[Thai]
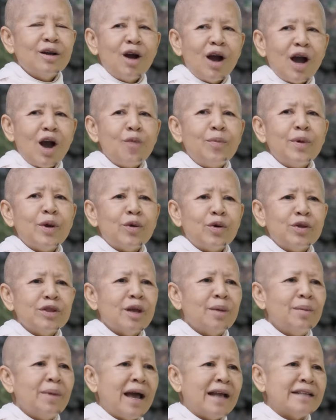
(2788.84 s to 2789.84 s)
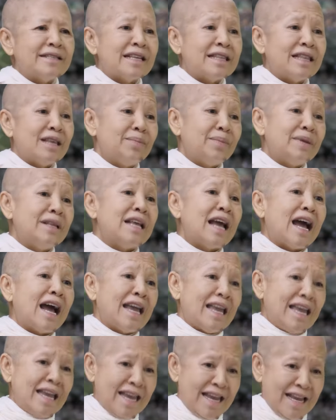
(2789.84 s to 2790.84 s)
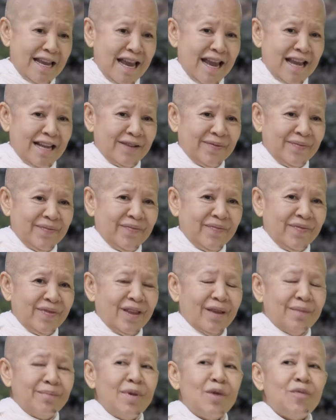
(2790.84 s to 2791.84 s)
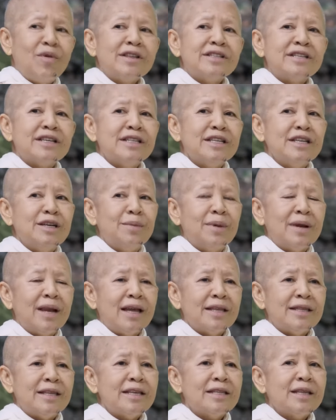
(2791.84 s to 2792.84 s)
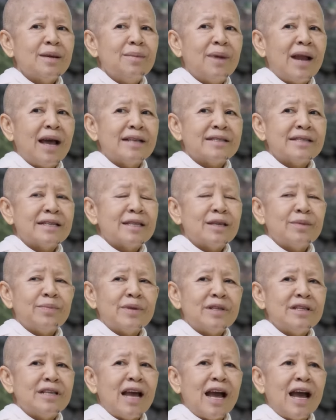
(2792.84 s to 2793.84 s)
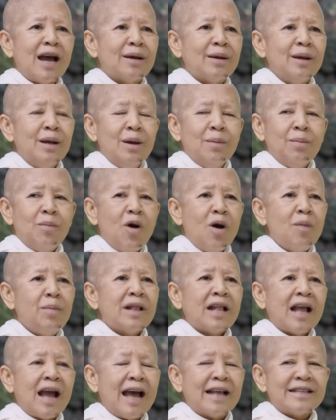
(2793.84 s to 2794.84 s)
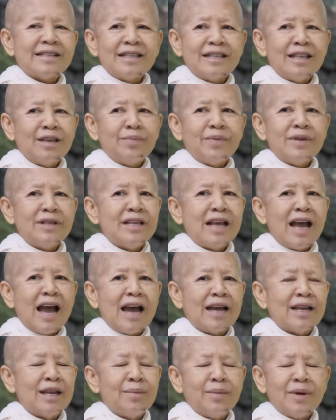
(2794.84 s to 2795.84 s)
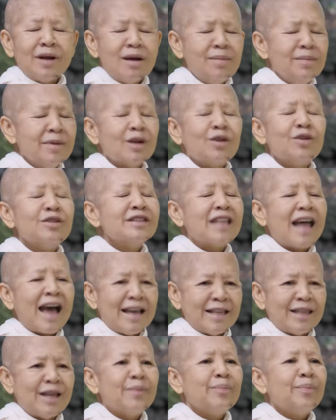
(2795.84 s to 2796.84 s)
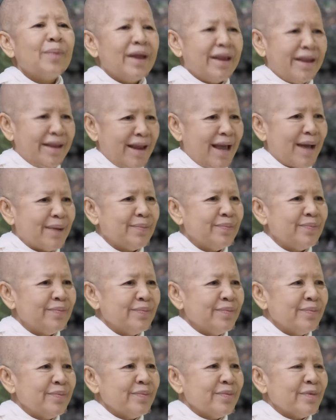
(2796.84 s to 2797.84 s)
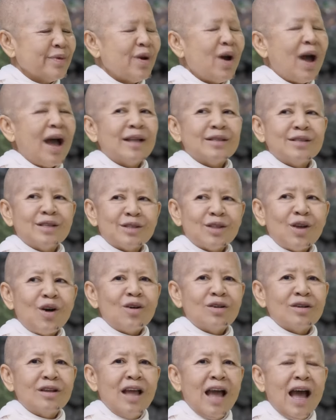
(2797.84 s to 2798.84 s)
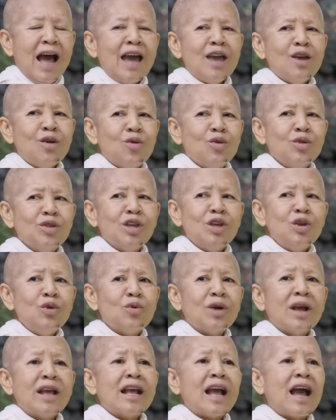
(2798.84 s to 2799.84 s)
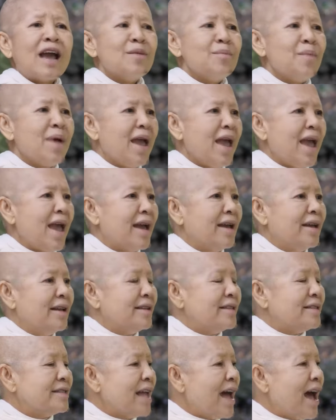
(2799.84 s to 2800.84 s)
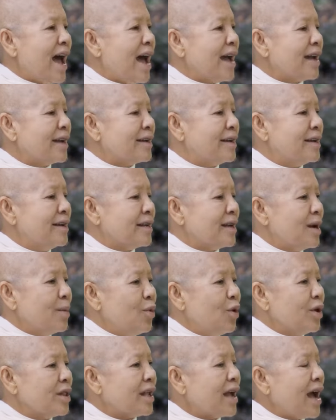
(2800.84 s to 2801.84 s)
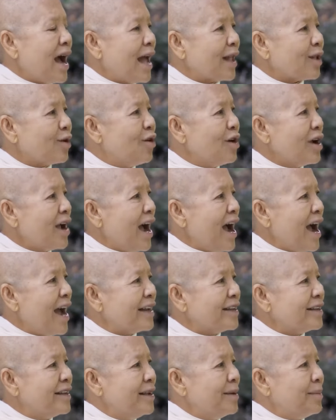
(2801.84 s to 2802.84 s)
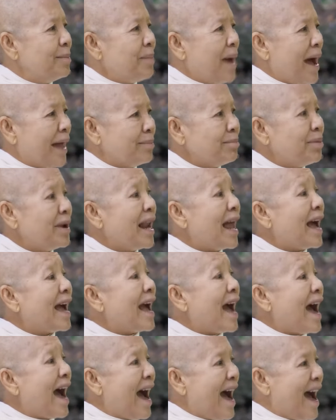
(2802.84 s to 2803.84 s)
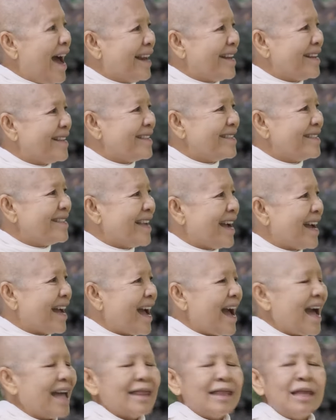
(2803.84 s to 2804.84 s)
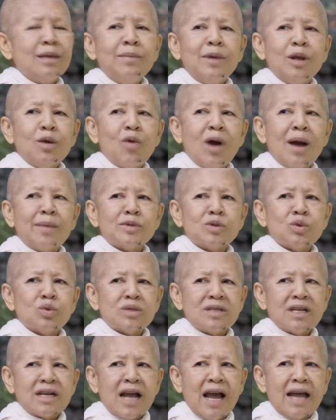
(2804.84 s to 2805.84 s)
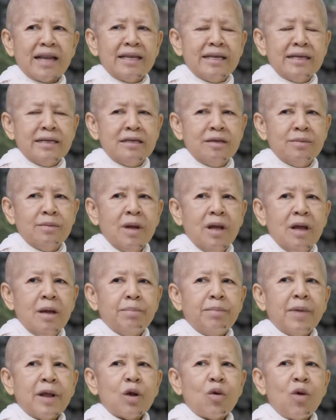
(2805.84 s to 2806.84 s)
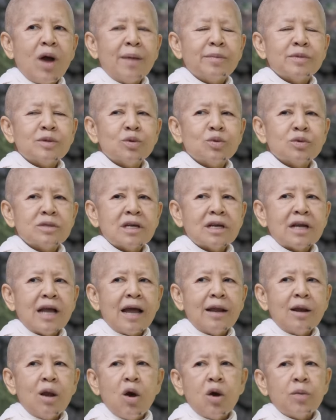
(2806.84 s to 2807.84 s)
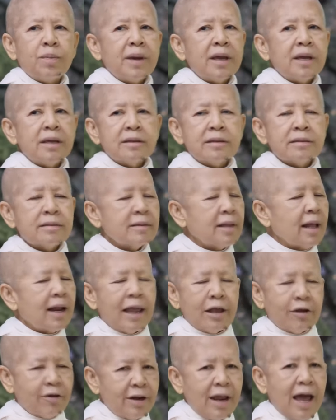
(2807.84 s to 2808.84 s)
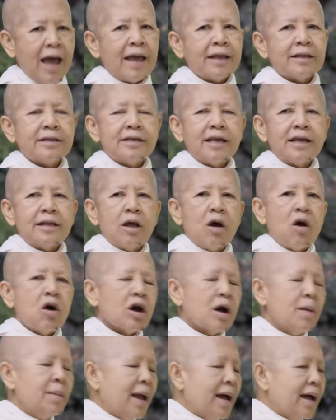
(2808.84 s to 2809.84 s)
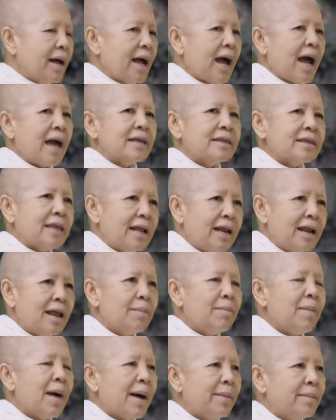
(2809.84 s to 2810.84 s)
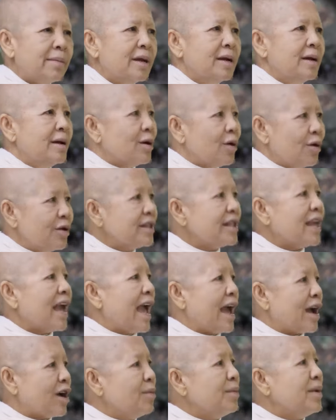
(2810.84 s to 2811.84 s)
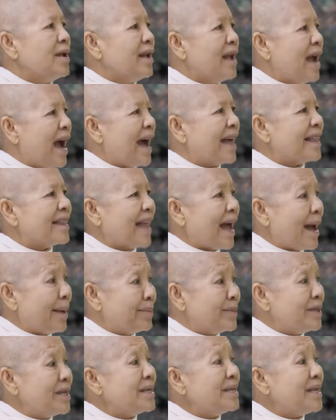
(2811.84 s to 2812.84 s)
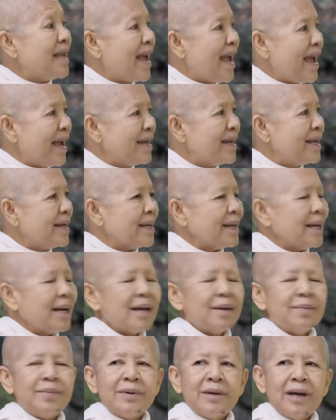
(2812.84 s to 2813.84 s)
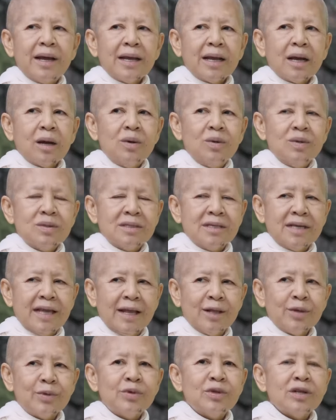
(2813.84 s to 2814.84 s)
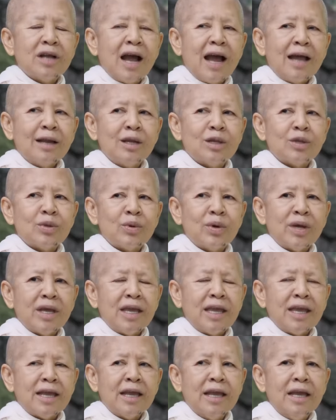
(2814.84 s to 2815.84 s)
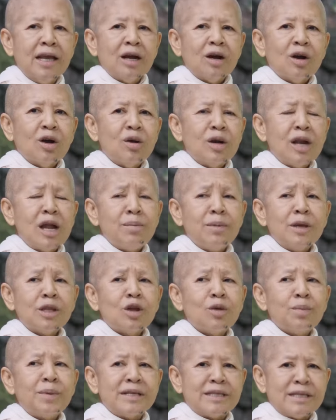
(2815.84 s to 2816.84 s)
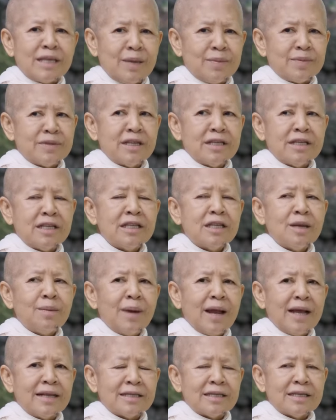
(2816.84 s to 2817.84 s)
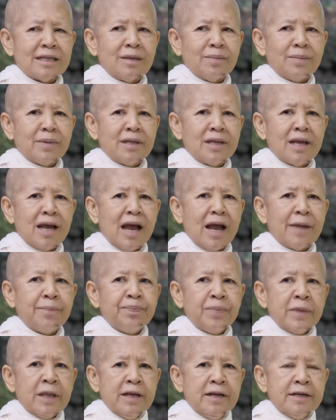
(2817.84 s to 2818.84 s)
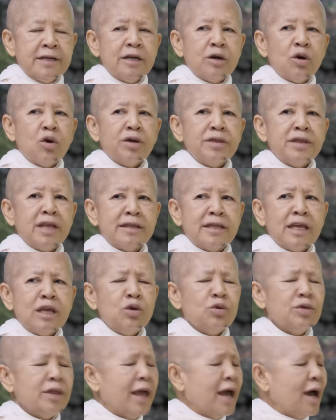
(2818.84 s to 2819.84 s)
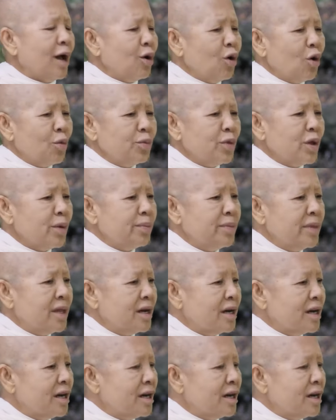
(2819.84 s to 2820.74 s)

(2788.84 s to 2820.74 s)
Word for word: ก็เขาเป็นคนทำลายสติปัญญาเองไม่ว่าจะดื่มอะไรที่ทำลายสติปัญญาพอมันขาดสติปัญญาเนี่ยมันก็เหมือนคนตายทั้งเป็นน่ะก็อาจจะต้องให้คนที่อยู่ใกล้ๆแม่สร้างกระบวนการของการผันพลังงานจากการที่มีความสุขจากการดื่มเป็นความสุขจากการออกไปอะไรก็ได้เช่นออกกำลังกายเต้นระบำคนแก่ก็มีงานทำเยอะแยะนะคะเพื่อให้เขารู้สึกเห็นคุณค่าในตัวเองก็เลยไม่ต้องไปเสพสิ่งที่ทำลายสติปัญญาคือคนเนี่ยที่อยู่ในอารมณ์เดิ